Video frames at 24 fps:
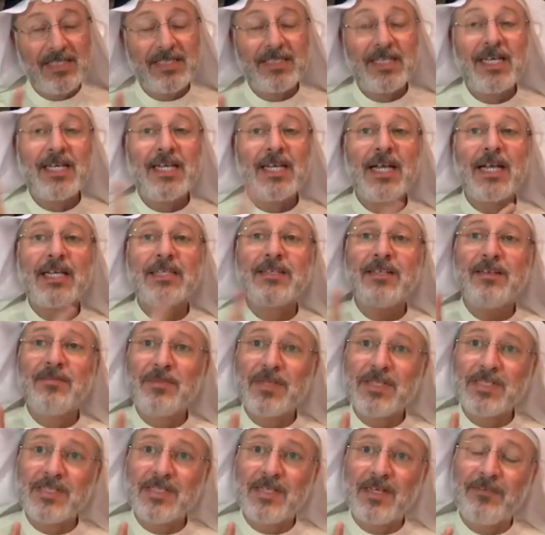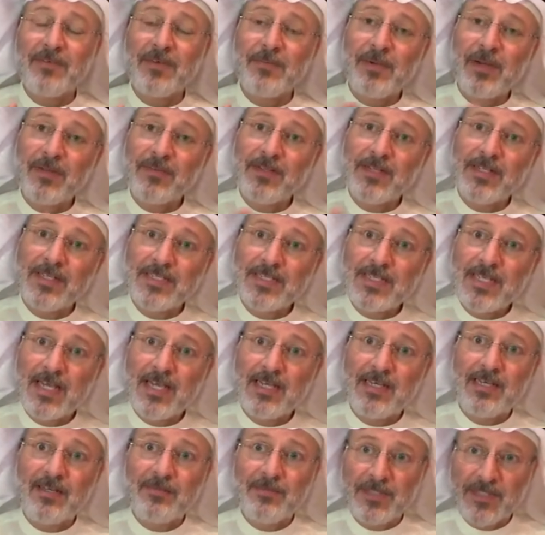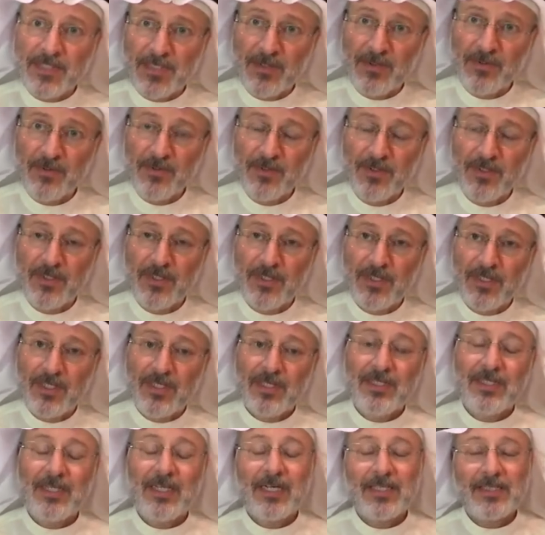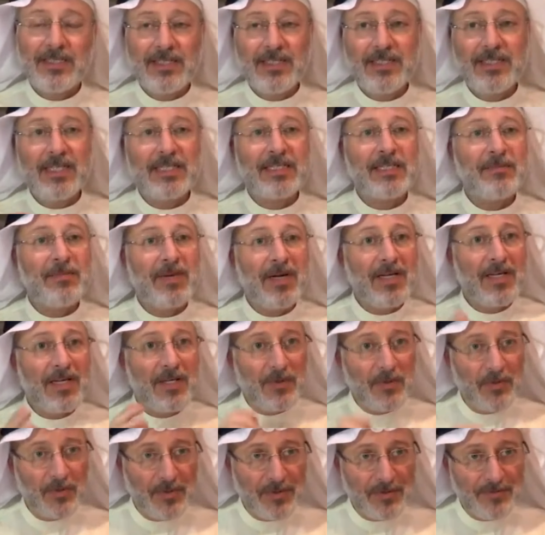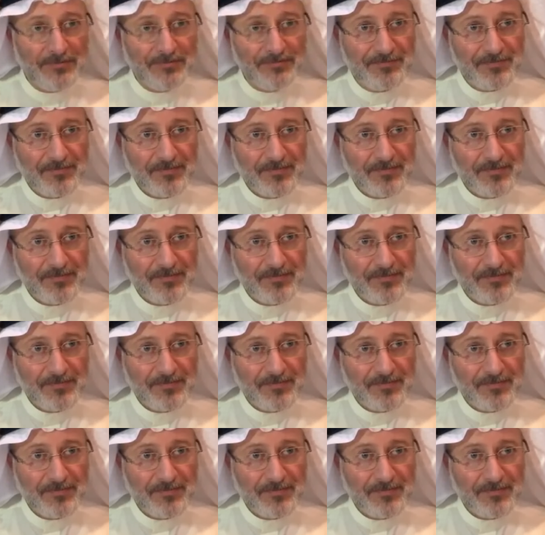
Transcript: طريقه المشيه في بعض النساء اللي مشوا يعني يتمايلون.